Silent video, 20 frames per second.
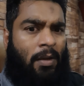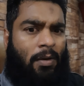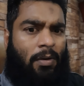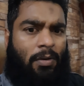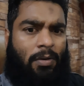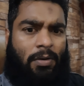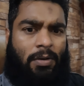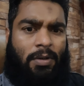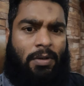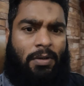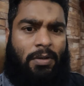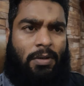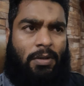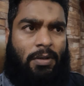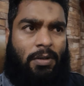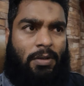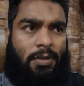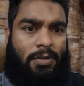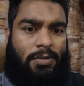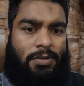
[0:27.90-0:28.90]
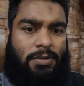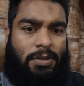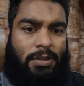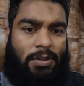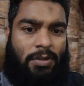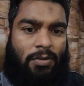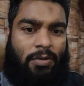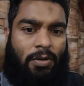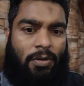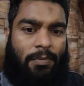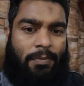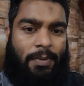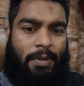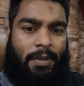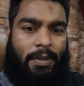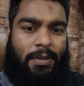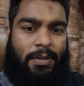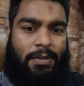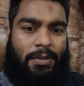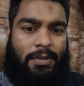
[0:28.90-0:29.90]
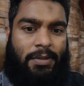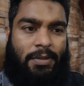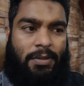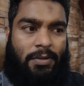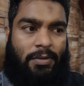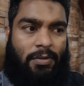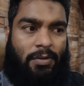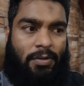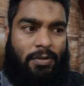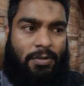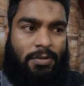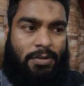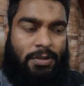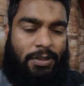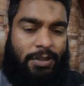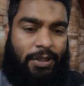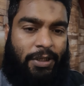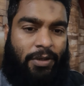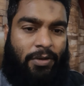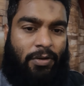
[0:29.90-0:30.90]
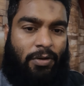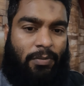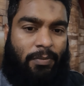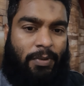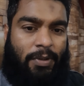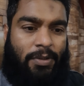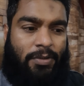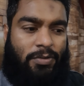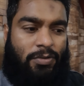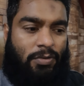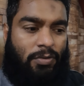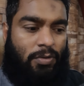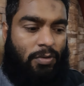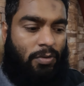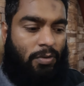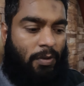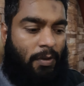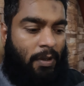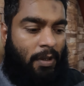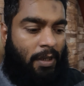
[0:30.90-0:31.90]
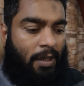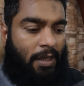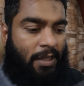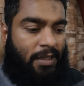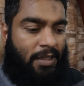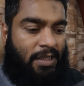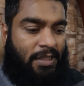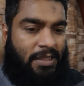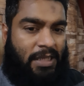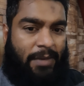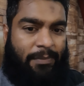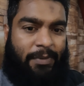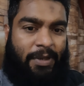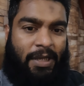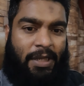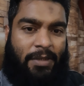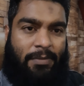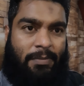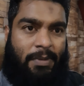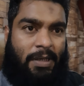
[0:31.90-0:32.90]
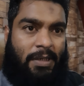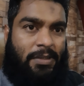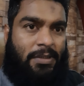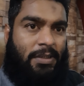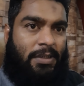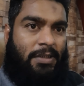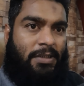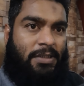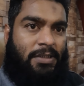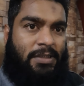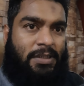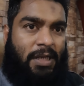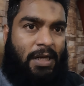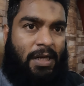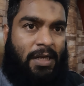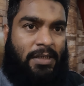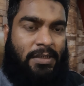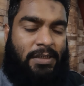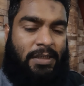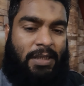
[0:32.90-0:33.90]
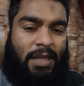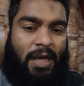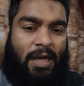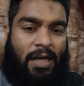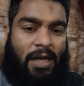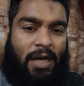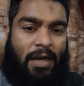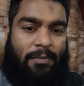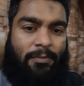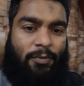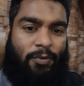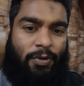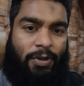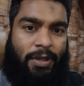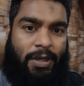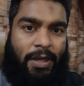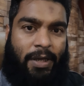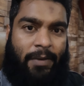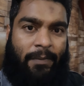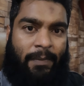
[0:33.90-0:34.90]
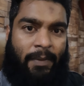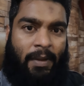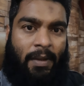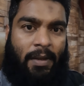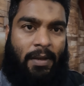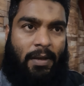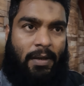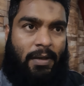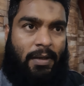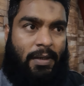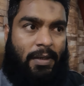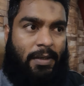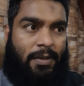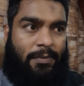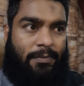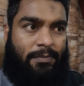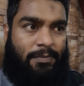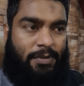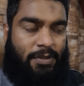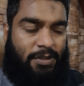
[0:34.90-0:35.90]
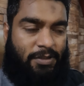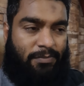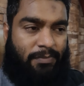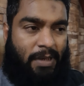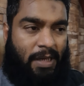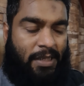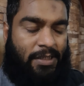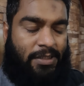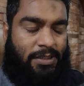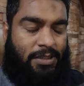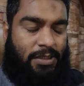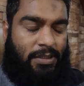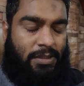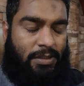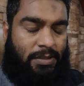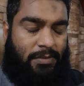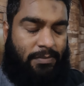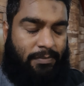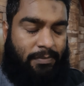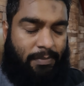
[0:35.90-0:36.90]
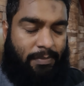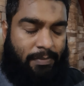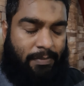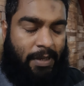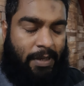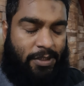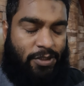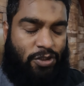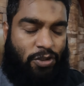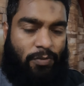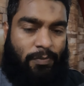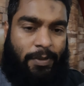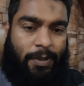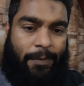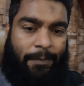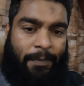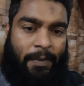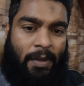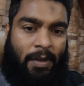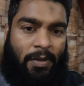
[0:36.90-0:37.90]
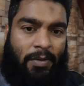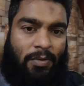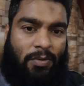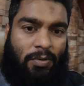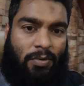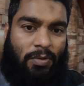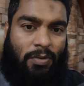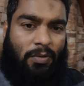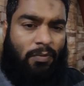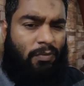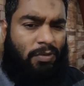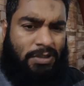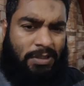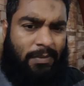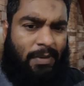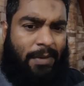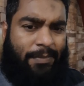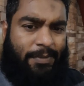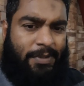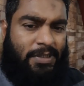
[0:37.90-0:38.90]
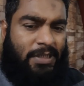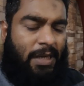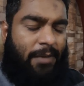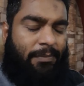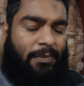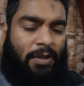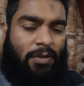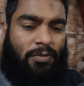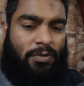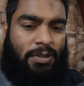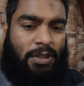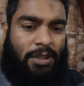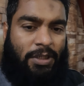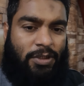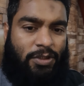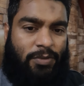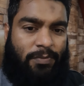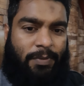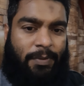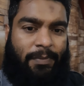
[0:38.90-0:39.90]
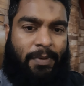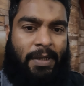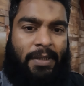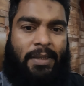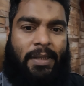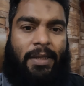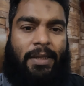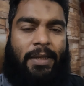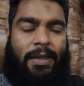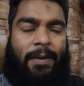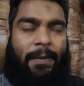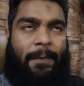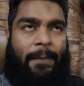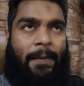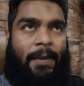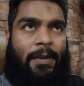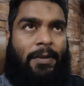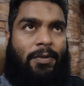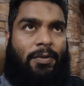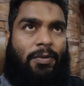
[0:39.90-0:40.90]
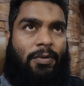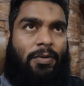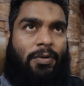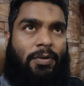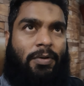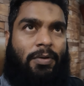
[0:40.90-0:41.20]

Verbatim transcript: और सिंध गवर्नमेंट और सिटी गवर्नमेंट जो इंतज़ामी एतबार से जिस तरह से नाकाम हुई है इन बारिश बारिशों में तो वो सब आपके सामने कोई ढकी छुपी बात नहीं है तो